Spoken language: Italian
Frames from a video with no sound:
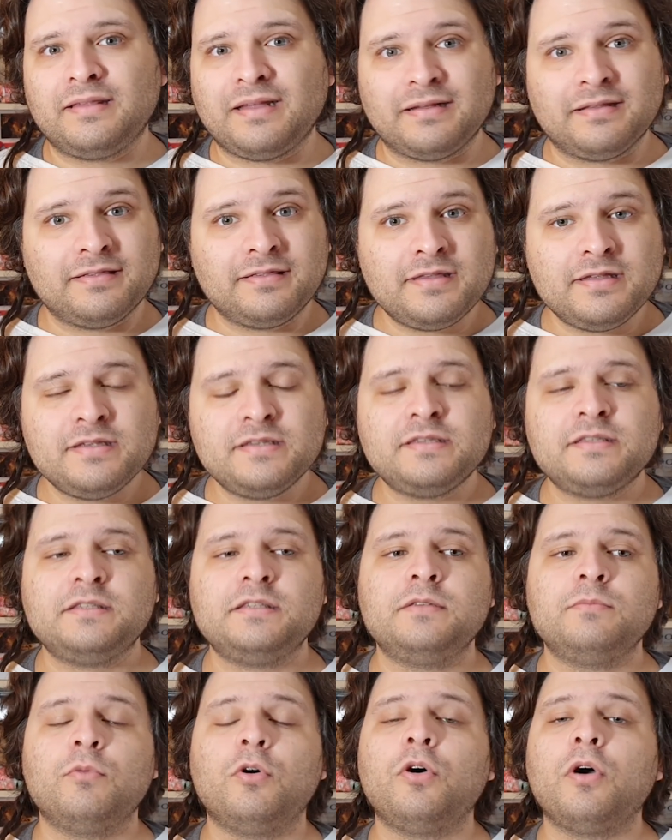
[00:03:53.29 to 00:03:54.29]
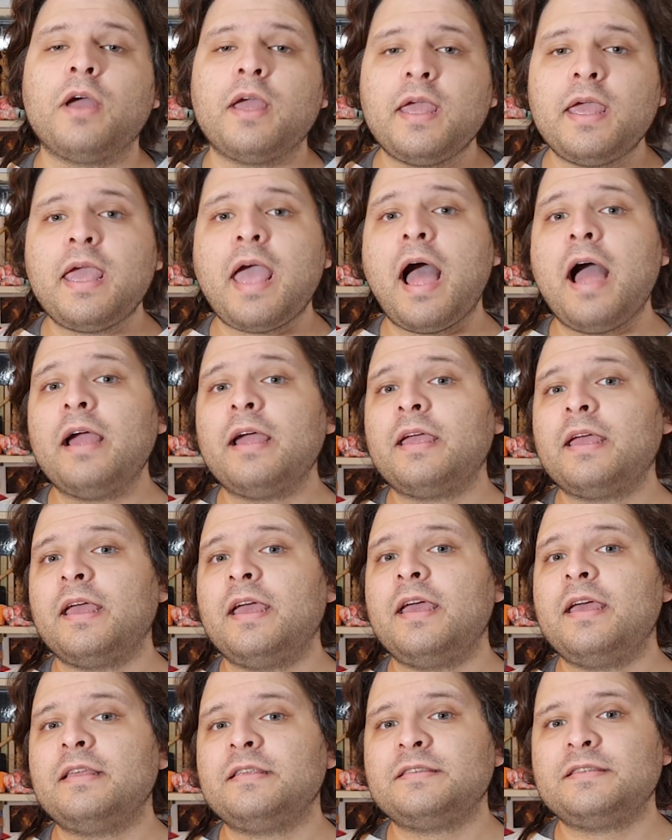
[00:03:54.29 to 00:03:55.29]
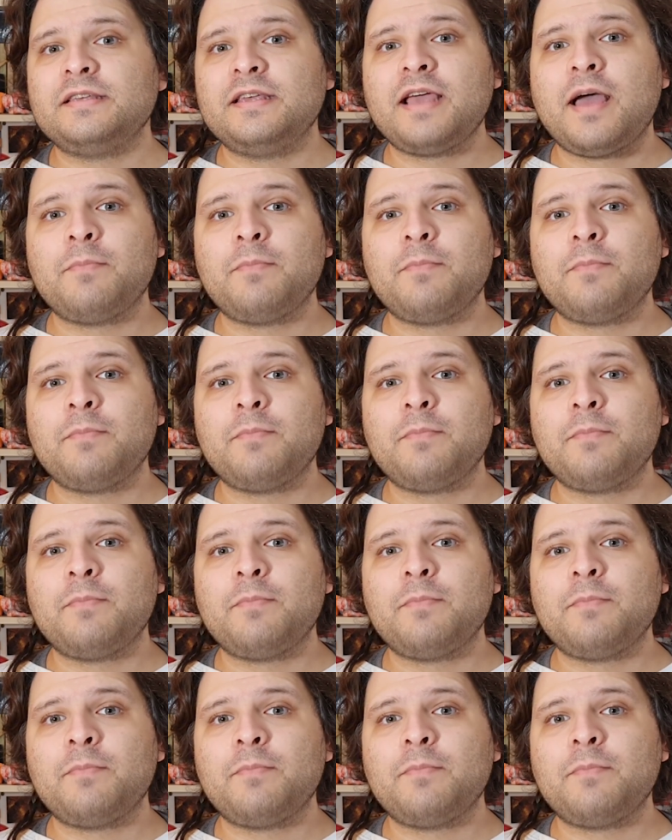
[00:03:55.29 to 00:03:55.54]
tantissimo e anche se